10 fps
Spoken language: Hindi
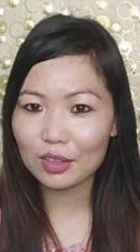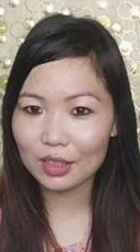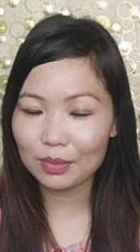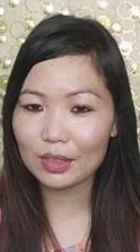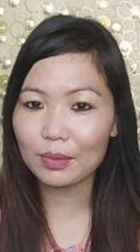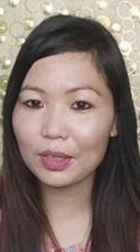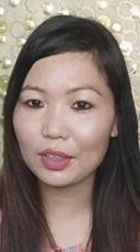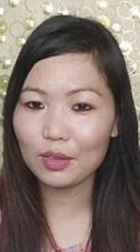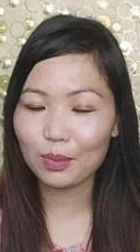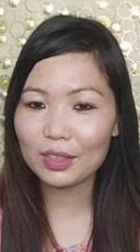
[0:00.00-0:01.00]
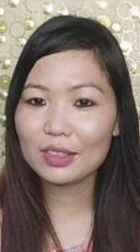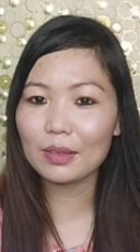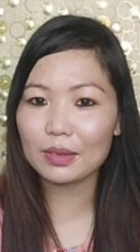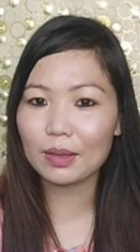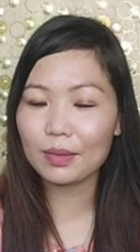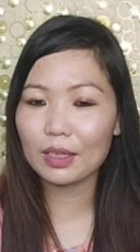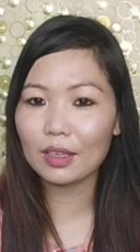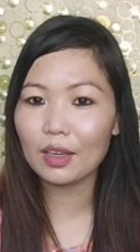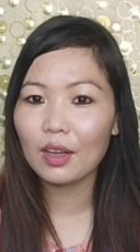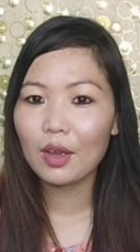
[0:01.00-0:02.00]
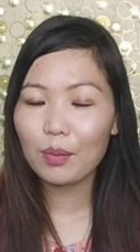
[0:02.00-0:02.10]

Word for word: को सब्सक्राइब नहीं किया तो प्लीज सब्सक्राइब करना